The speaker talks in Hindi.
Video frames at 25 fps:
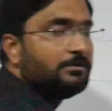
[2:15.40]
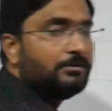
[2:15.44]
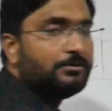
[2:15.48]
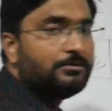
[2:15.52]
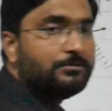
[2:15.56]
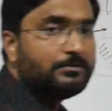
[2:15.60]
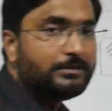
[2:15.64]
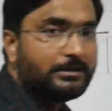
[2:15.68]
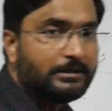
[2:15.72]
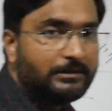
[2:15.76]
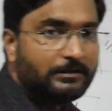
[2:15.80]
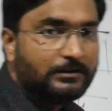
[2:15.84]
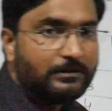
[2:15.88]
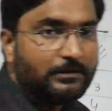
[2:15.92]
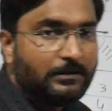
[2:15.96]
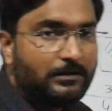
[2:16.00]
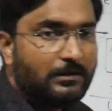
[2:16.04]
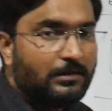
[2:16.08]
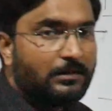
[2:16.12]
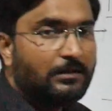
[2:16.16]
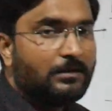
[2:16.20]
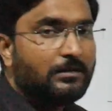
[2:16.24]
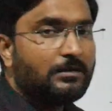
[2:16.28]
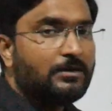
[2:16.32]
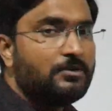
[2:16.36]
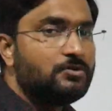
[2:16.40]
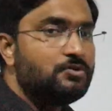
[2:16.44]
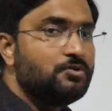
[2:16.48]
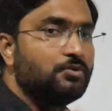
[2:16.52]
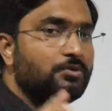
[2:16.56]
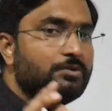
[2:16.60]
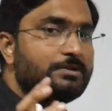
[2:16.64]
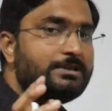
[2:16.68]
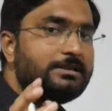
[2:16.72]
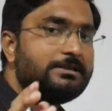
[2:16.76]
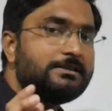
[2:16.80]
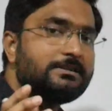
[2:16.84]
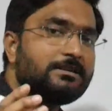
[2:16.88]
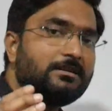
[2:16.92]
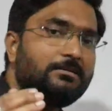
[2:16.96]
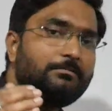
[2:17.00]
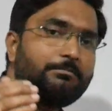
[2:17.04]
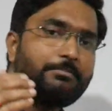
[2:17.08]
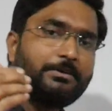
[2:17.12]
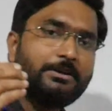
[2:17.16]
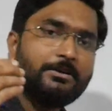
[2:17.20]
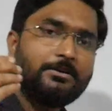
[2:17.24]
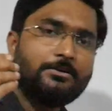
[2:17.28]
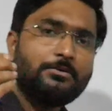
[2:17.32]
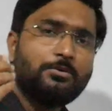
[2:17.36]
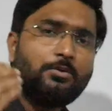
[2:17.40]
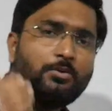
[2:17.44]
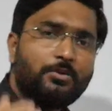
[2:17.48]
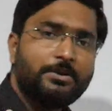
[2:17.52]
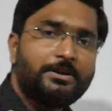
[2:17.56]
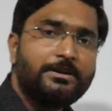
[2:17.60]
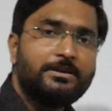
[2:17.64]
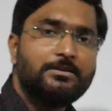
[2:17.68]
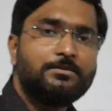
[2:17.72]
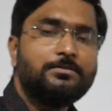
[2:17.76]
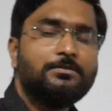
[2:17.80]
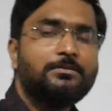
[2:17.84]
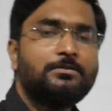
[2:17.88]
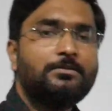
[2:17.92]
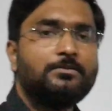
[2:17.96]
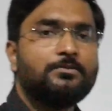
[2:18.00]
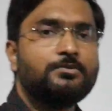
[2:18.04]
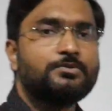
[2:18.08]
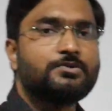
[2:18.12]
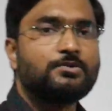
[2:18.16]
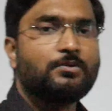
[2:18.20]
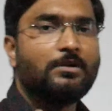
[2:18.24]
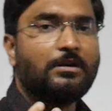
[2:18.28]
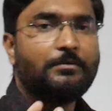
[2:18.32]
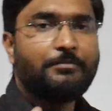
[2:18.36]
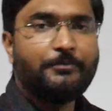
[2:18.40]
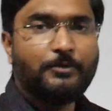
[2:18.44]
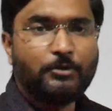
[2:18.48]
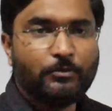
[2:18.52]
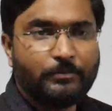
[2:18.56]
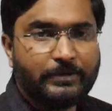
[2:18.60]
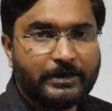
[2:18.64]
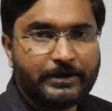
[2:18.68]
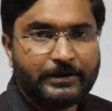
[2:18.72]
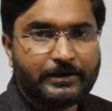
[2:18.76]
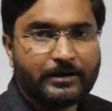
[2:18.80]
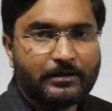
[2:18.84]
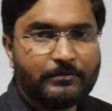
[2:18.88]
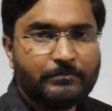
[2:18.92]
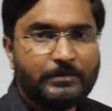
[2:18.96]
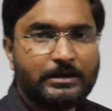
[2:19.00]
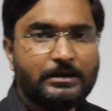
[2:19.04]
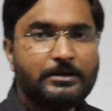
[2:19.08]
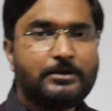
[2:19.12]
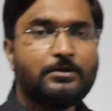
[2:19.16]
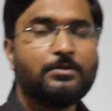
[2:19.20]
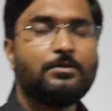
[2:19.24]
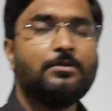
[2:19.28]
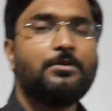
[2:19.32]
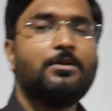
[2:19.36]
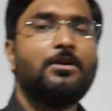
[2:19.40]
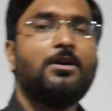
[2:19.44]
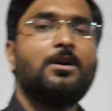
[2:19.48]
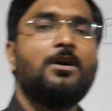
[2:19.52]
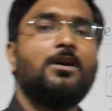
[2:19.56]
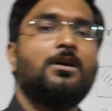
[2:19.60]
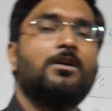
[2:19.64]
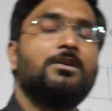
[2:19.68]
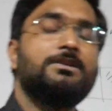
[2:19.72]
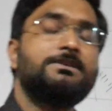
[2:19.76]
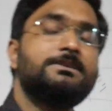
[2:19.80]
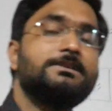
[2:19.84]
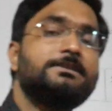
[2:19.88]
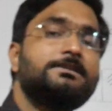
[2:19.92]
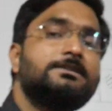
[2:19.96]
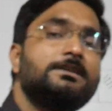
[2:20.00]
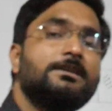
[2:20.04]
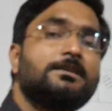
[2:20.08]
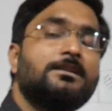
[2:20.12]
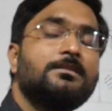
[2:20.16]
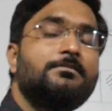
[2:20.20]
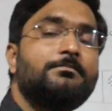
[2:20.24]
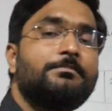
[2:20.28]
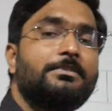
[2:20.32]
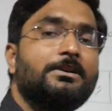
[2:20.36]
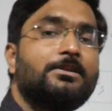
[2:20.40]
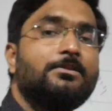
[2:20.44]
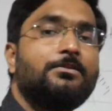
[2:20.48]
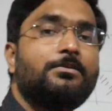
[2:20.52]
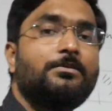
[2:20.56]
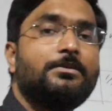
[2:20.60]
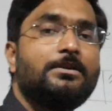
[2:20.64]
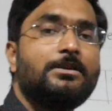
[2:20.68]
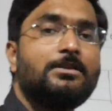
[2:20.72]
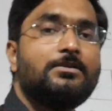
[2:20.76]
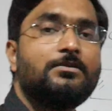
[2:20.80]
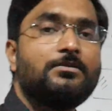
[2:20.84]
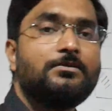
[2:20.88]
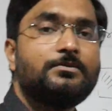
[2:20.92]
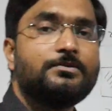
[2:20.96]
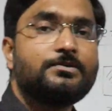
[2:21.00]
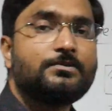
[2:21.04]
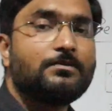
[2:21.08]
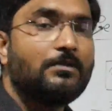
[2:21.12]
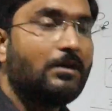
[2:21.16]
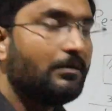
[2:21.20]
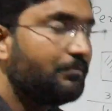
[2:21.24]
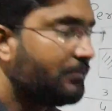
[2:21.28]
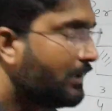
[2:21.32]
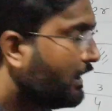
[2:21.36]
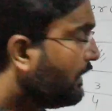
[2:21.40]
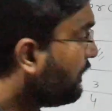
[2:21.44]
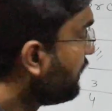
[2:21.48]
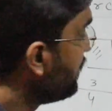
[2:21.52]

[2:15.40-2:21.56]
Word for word: करोगे कि जो चीज़ कंपेयर हो रही हो उसको आप नोमिनेटर में लिखो और जिससे कंपेयर हो रही हो उसको आप क्या